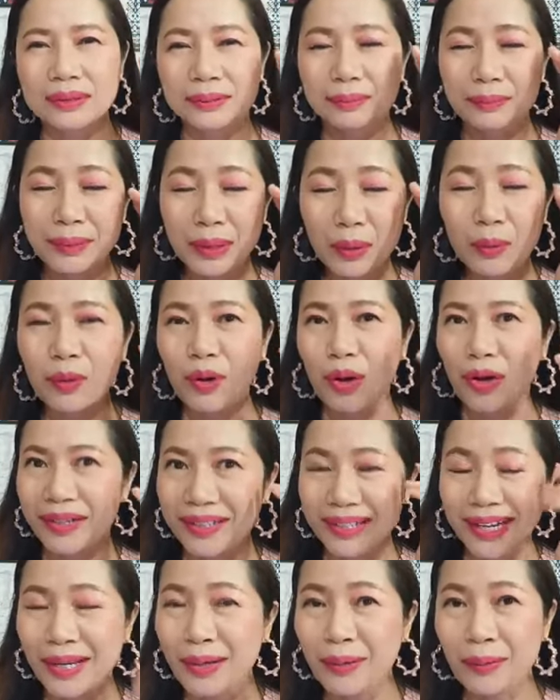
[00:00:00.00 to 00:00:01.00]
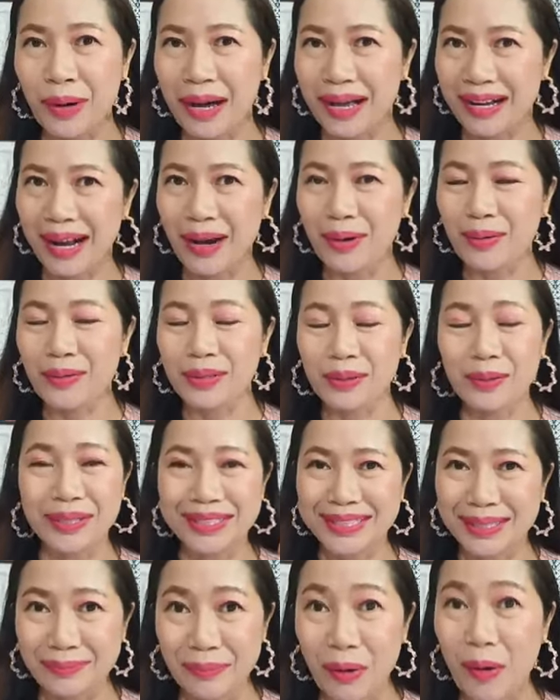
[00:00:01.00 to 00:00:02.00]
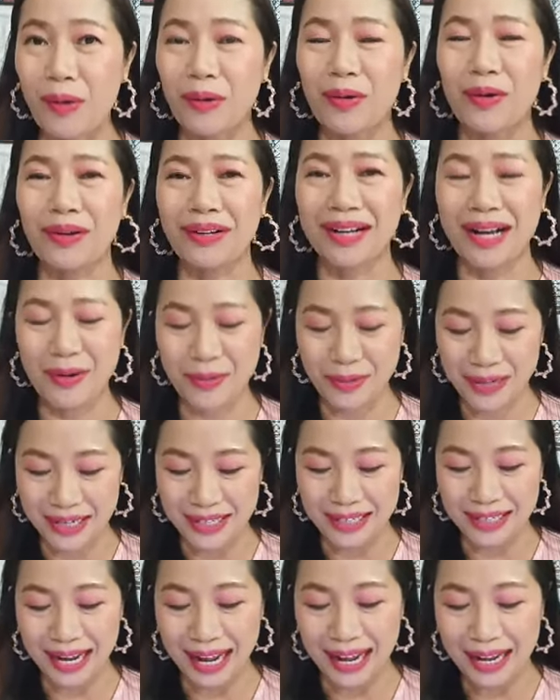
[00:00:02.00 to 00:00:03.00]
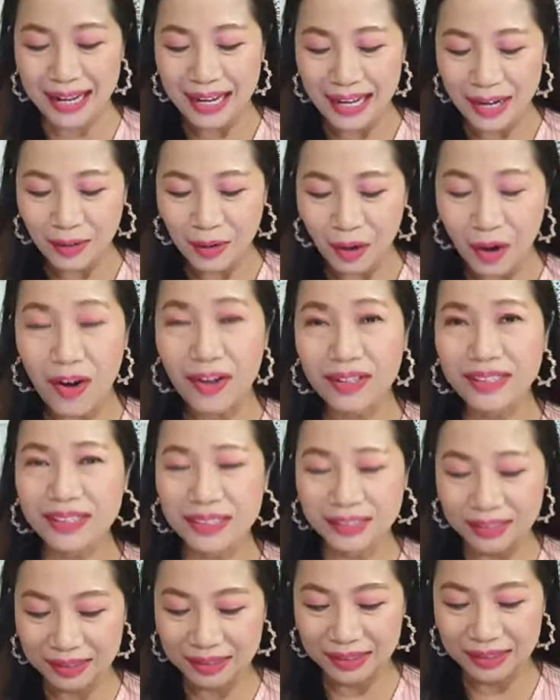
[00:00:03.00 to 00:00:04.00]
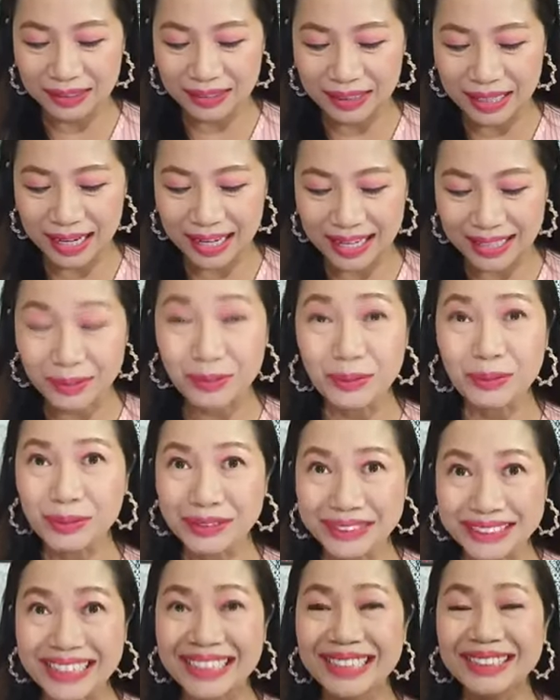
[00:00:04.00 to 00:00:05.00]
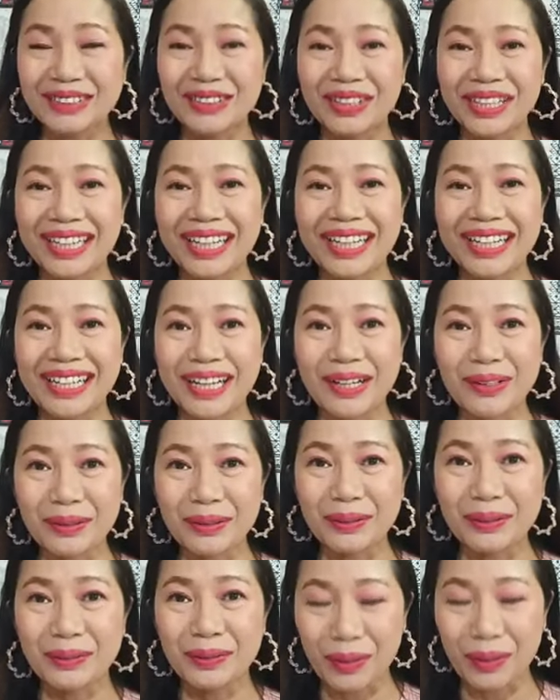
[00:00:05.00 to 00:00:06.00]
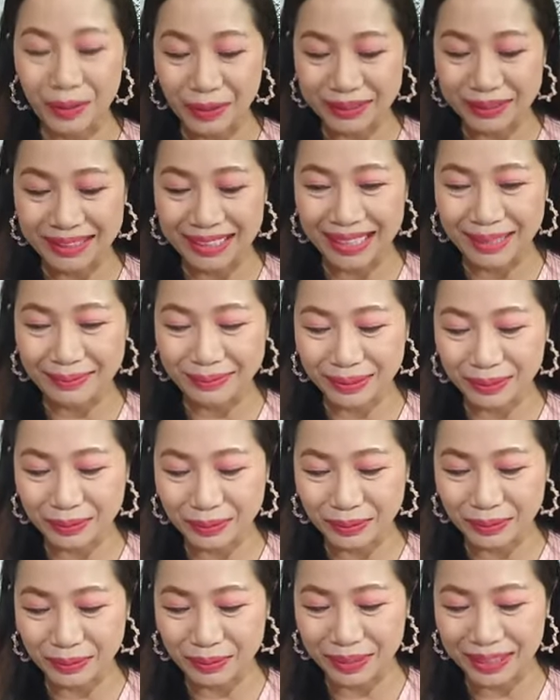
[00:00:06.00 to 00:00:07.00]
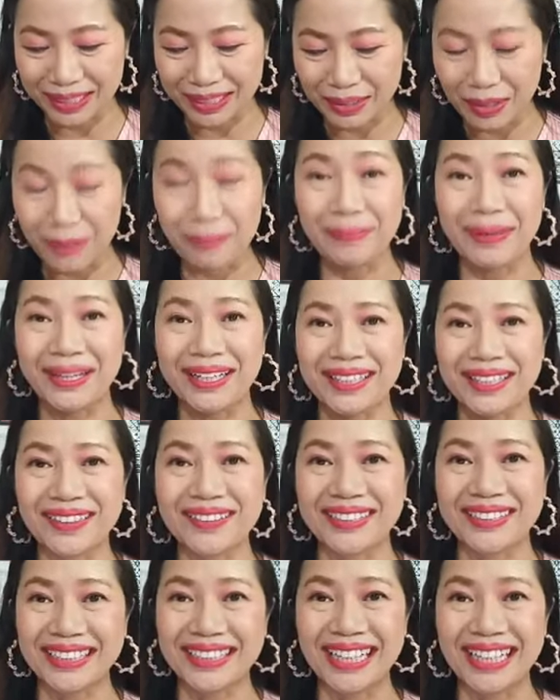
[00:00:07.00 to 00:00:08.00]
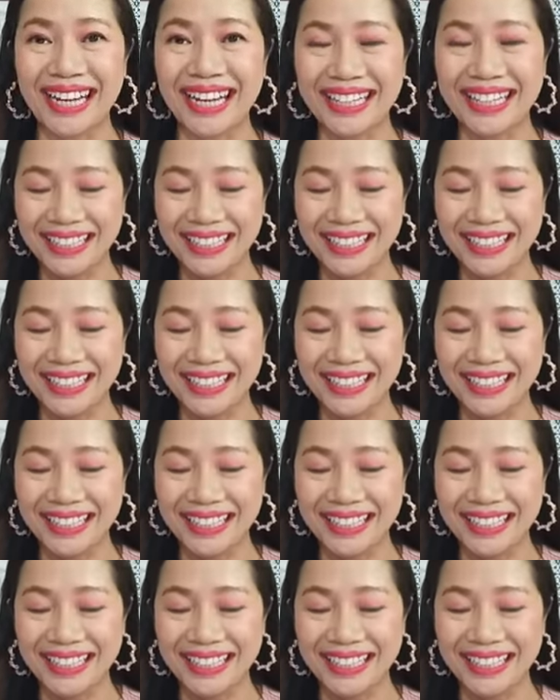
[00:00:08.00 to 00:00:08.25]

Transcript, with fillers: นิวรอนในหัวเราหรือว่าสมองของเรานั้นนะคะ ก็คืออ่ะคุณนูเจอตัวเองแล้วคุณนูขอสนับสนุนตัวเองเอาไปก่อนนะคะ